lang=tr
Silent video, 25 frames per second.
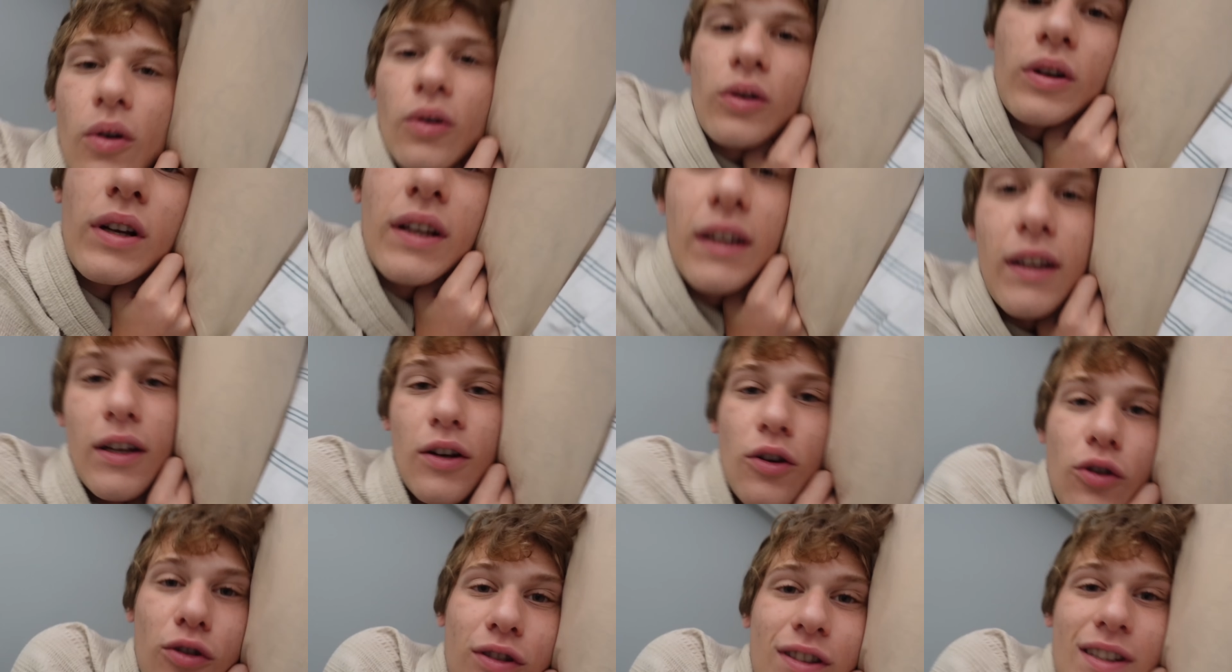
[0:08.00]
O
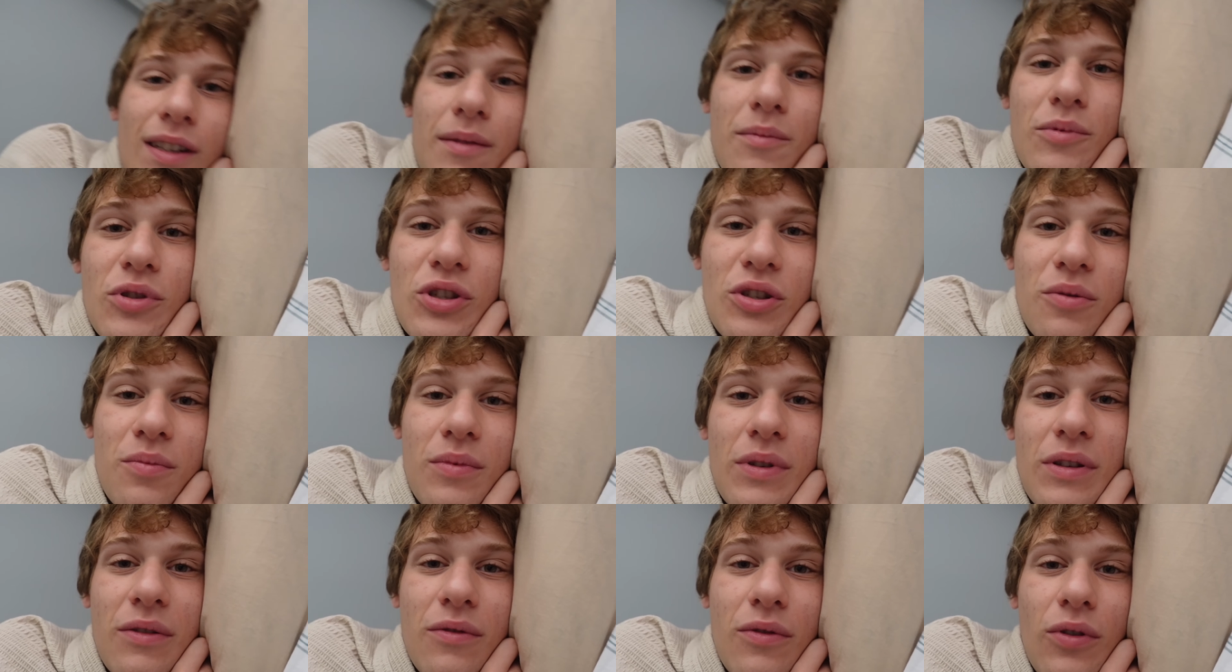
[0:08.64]
kadar
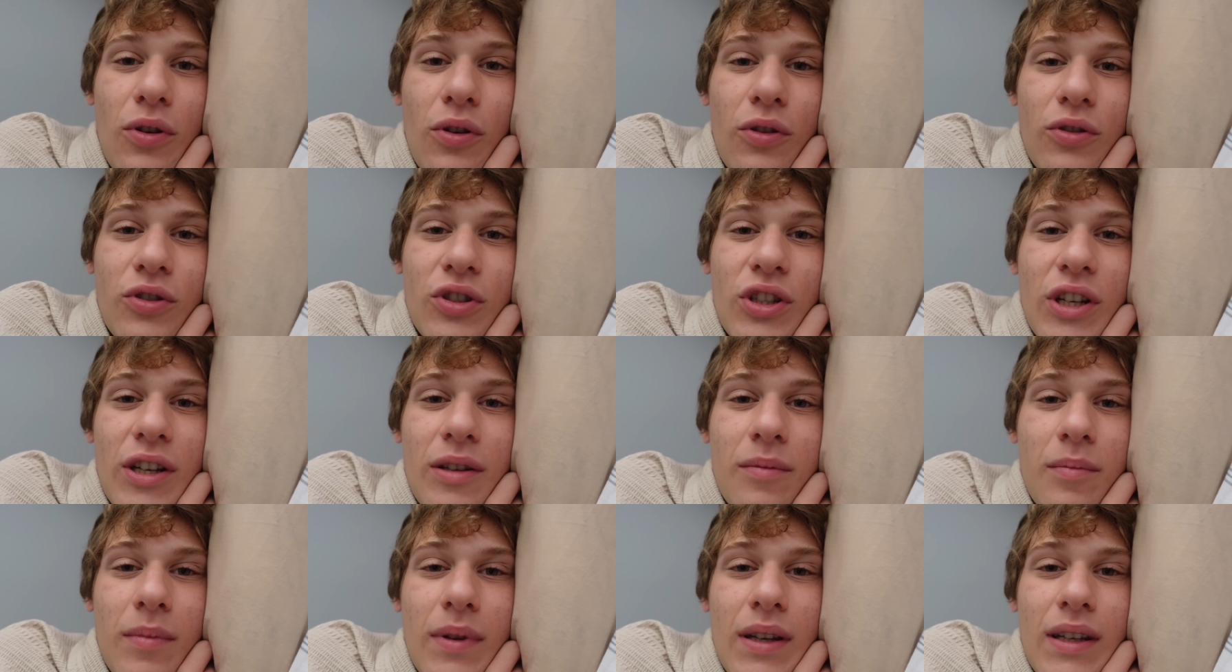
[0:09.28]
özlemişim ki vlog
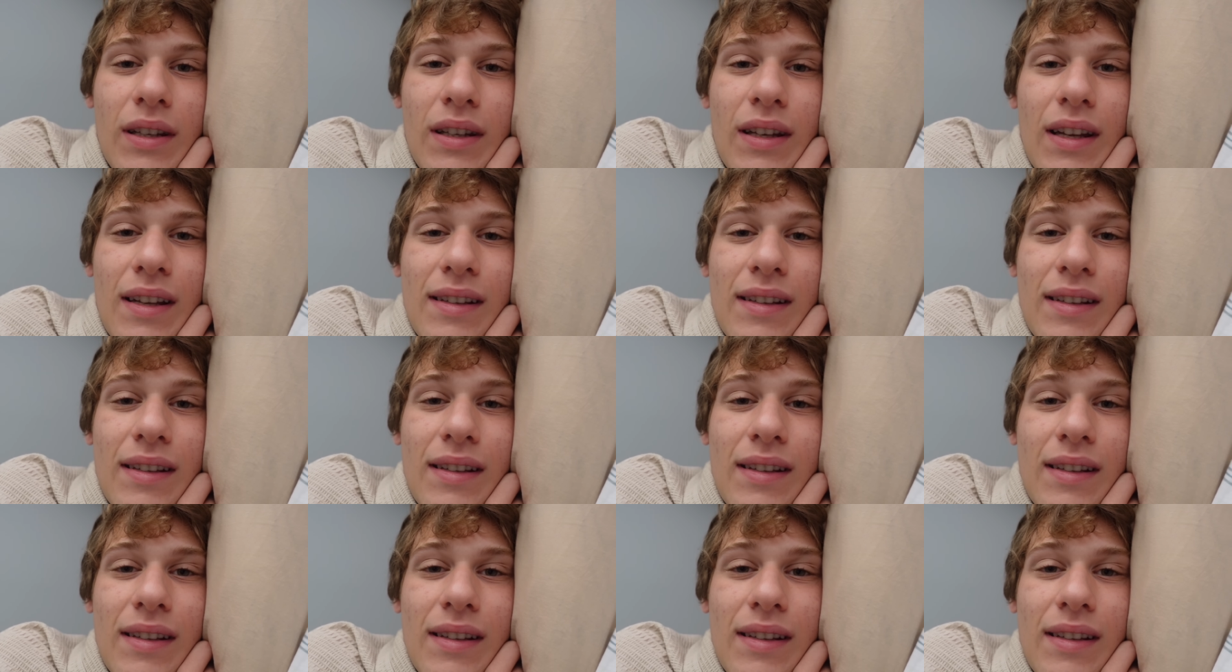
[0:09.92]
çekmeyi.